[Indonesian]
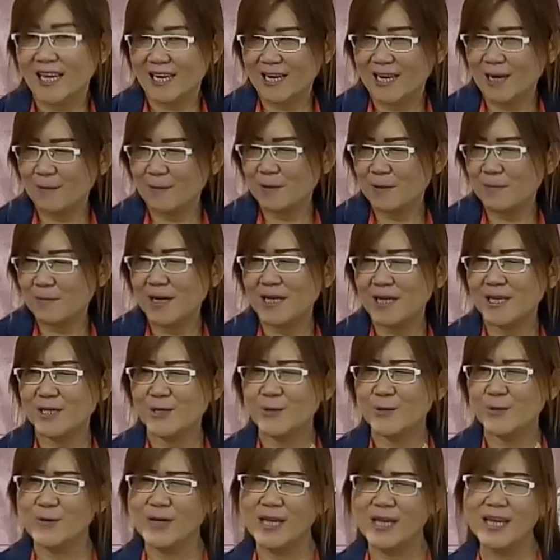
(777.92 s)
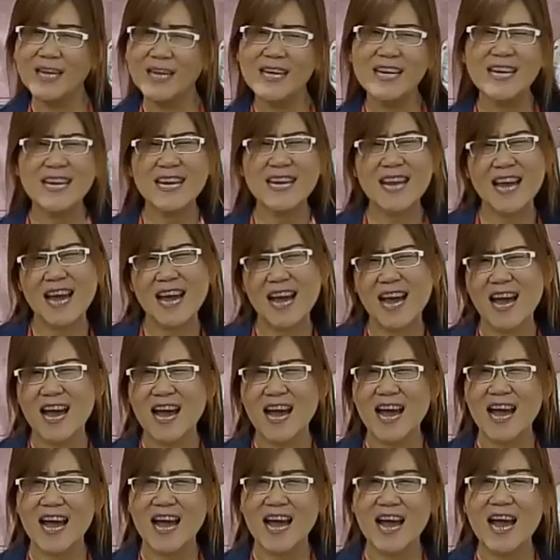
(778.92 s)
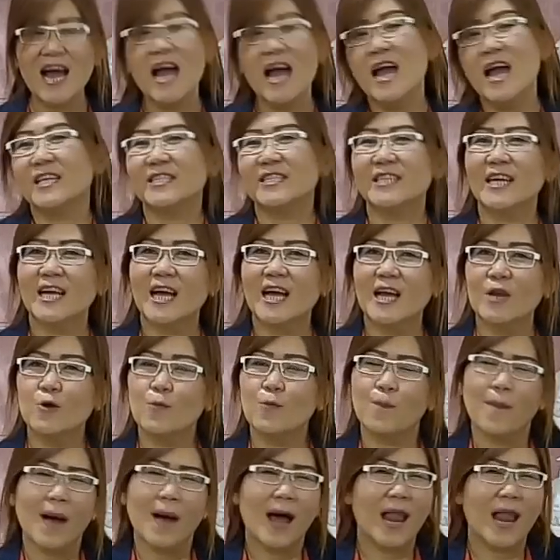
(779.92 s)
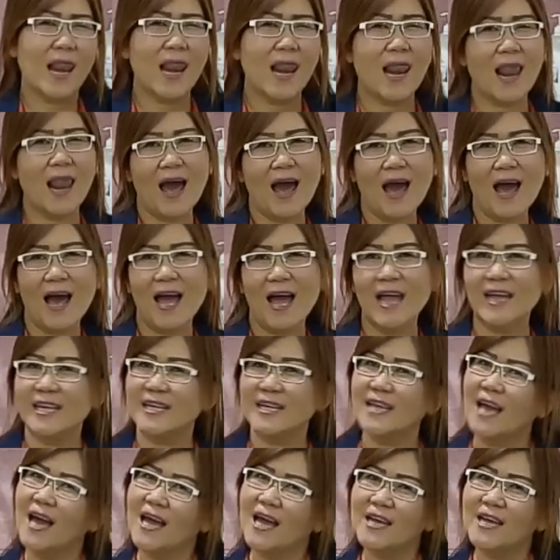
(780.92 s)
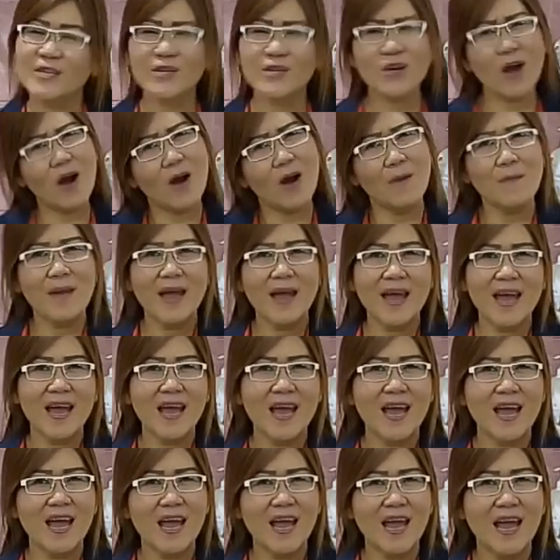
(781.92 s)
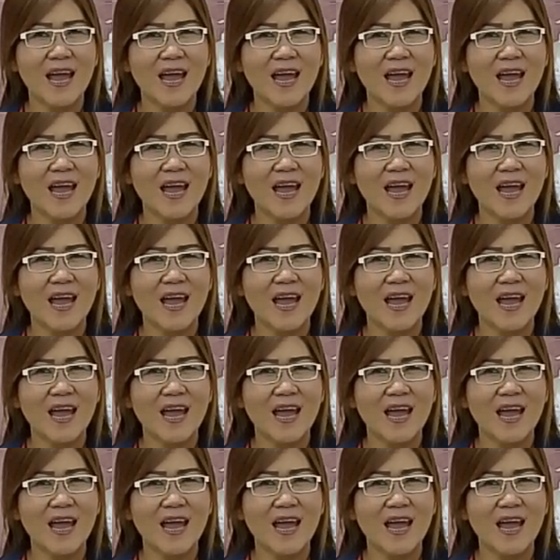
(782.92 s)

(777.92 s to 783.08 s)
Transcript: karena berbagi itu indah. Jangan lupa like dan komen.